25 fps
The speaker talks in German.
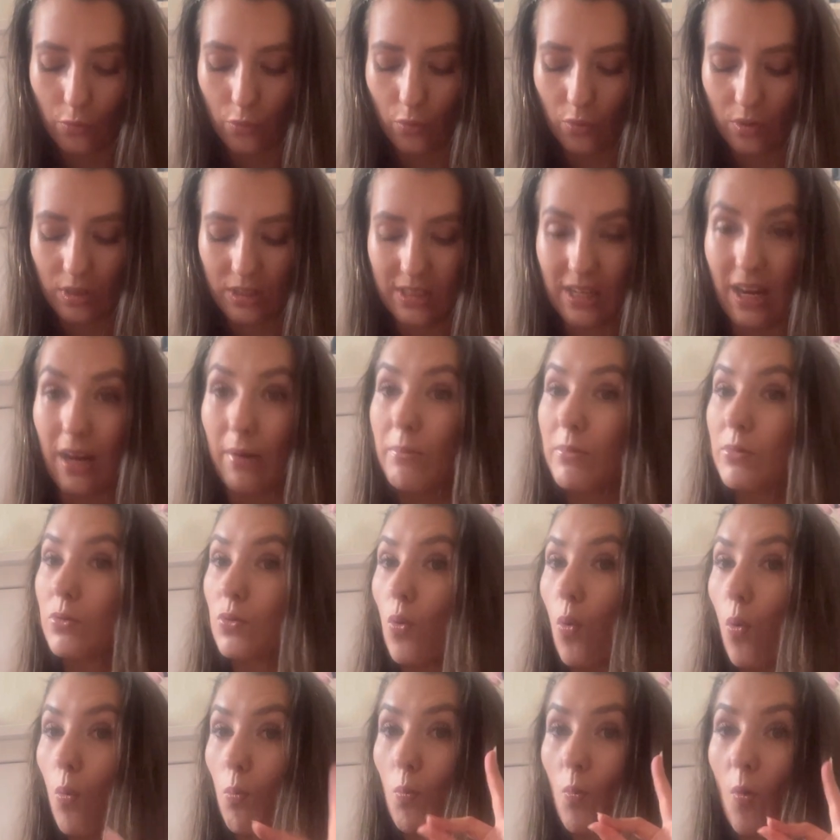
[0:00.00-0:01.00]
Und ich dachte mir
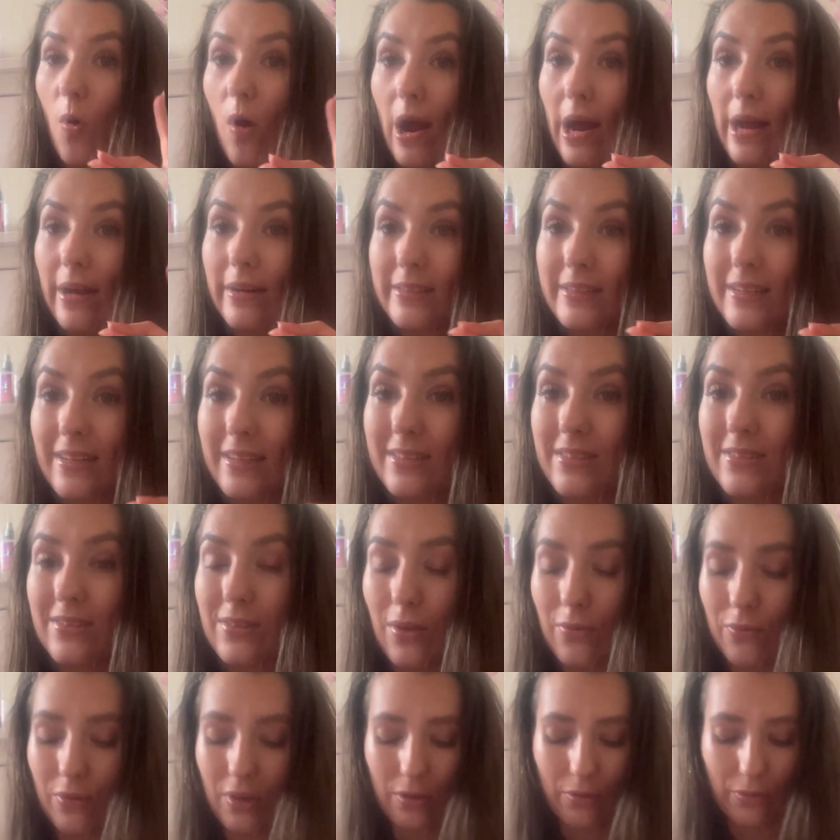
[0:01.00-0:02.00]
so, oh, das ist
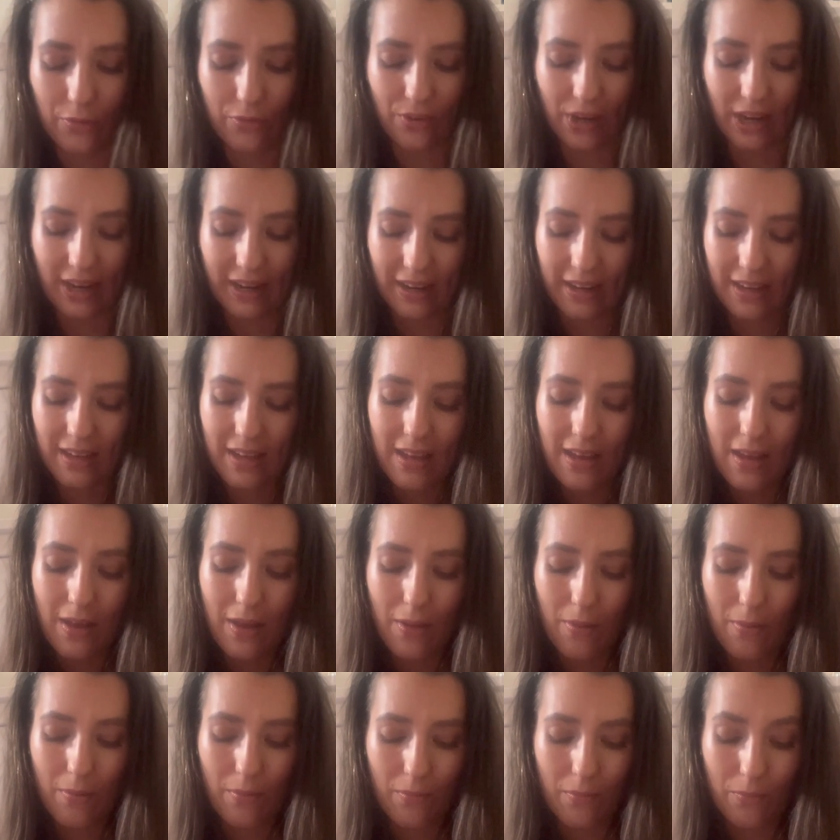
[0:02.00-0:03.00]
auf jeden Fall
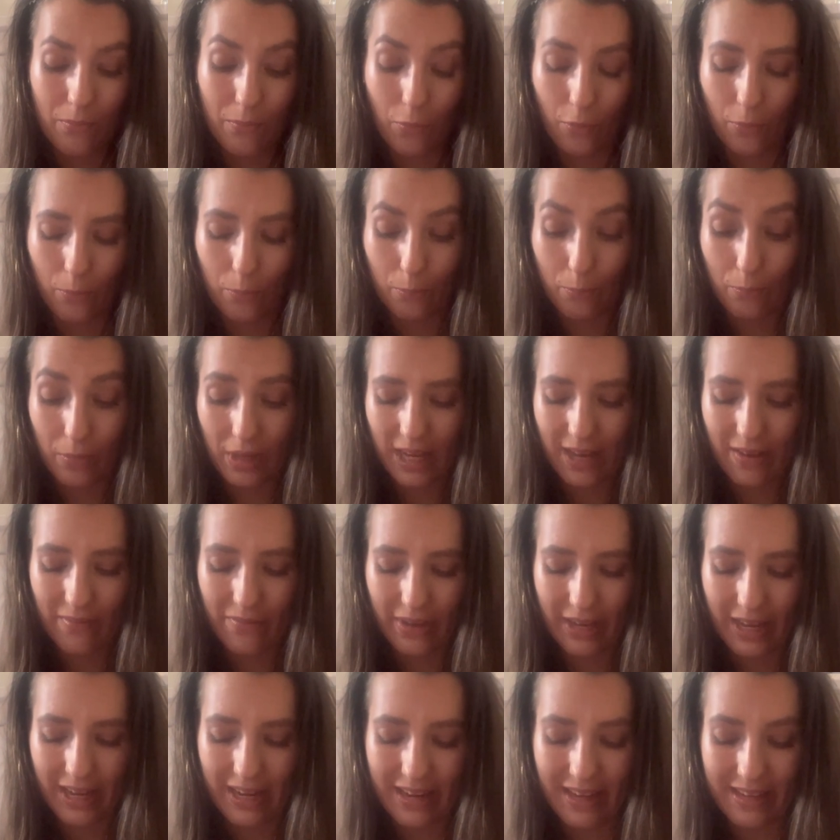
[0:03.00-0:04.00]
mega,
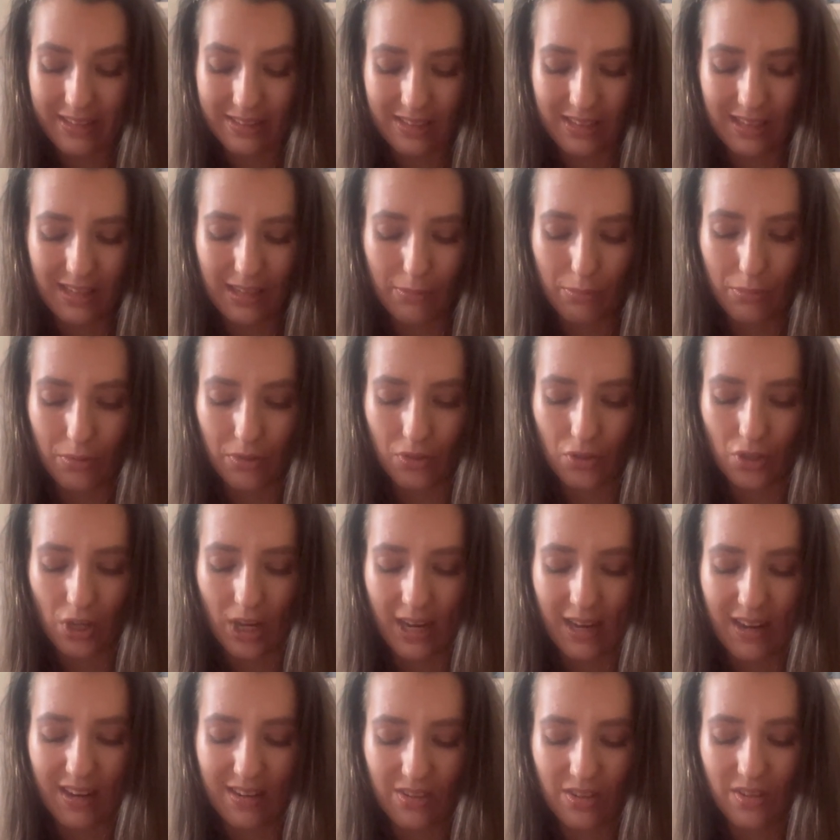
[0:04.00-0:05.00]
mega nice. Ich liebe Chai
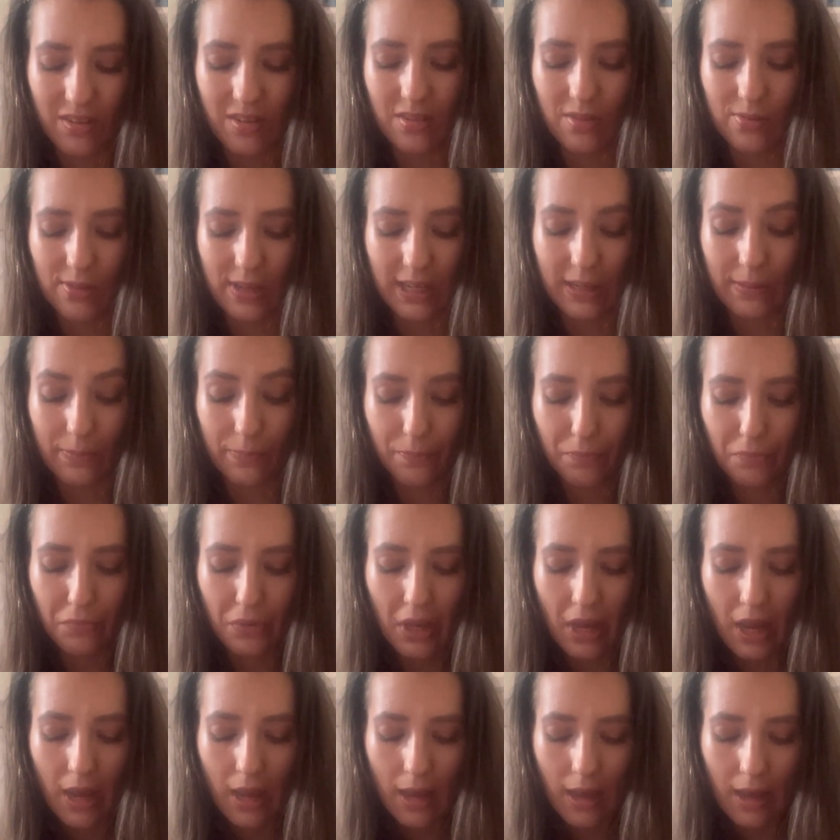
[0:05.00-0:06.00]
Latte, deswegen
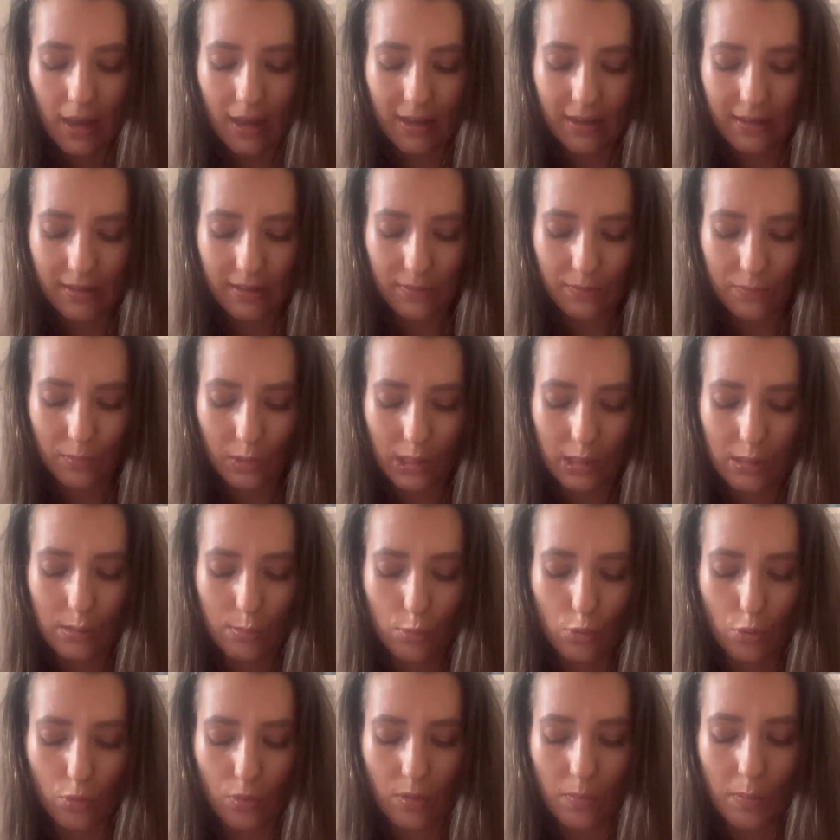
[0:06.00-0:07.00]
ähm,
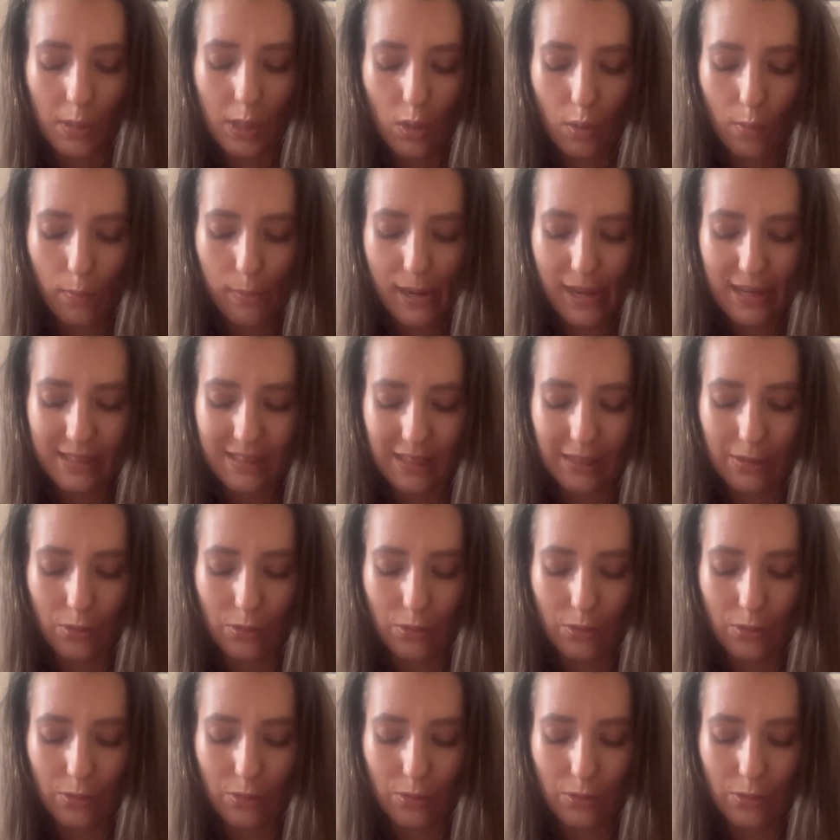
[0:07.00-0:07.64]
Rezeptur ohne Mikroplastik,